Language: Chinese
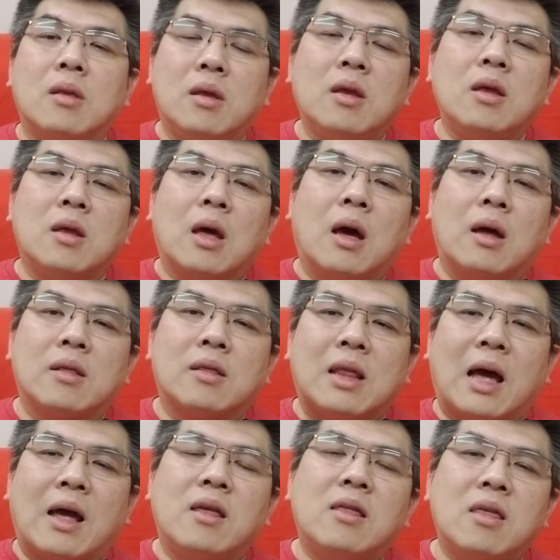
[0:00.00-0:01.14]
印啊
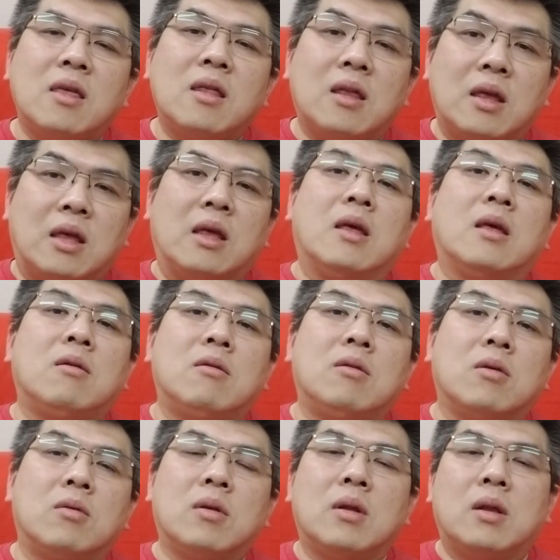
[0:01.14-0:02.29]
打印机你也要
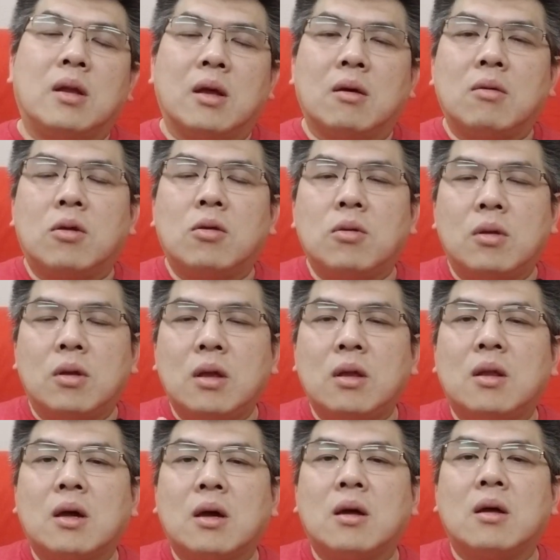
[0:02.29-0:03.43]
有，因为你要去印
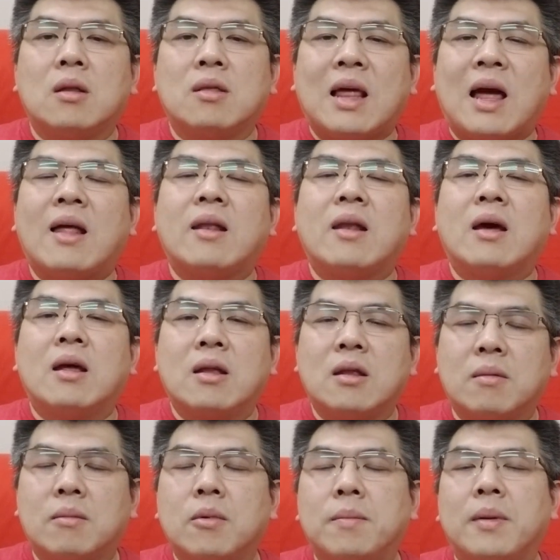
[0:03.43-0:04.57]
那个单啊
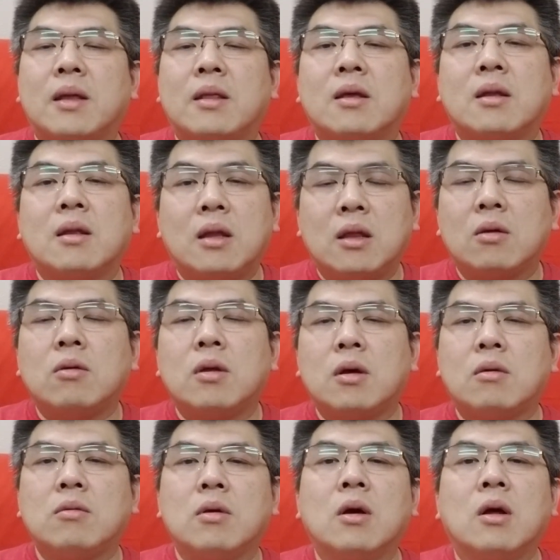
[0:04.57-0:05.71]
什么别的你都
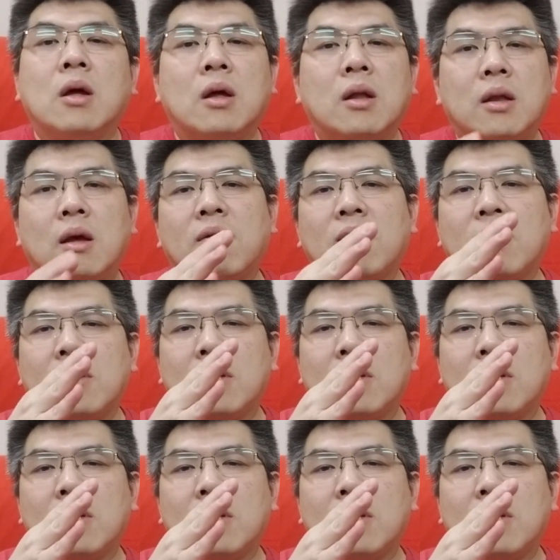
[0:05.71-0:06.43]
要有，你要